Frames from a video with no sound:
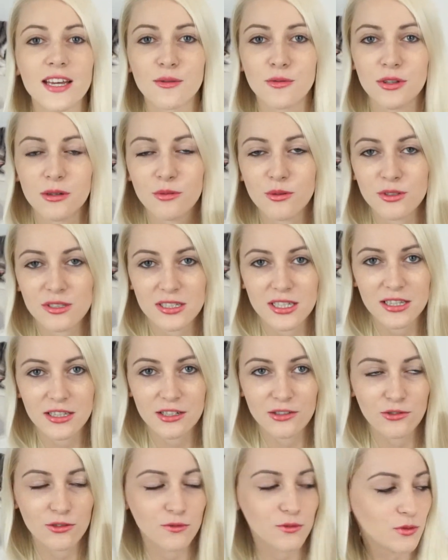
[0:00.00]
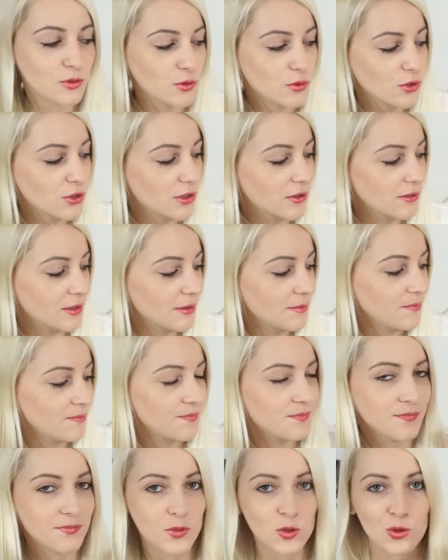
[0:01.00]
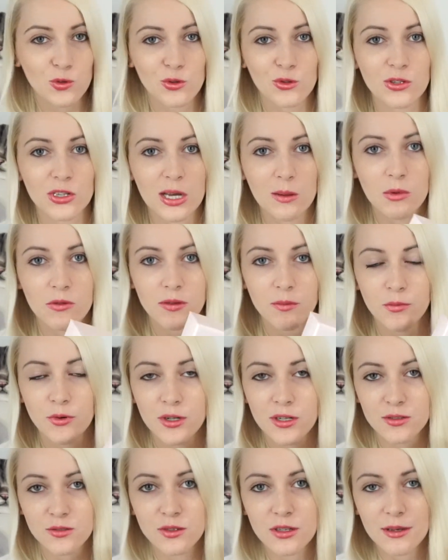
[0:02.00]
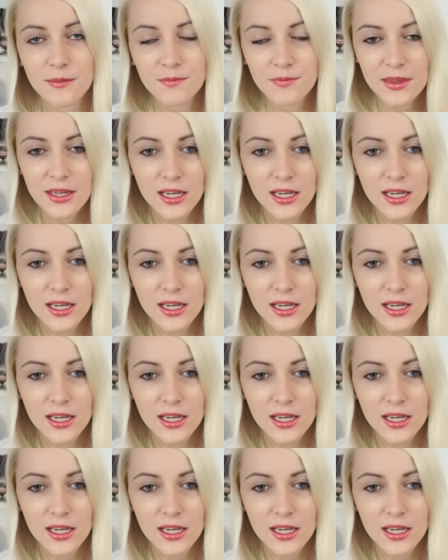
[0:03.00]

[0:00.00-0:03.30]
Podobko standardowo różowe, tylko mi Wam pokazuję.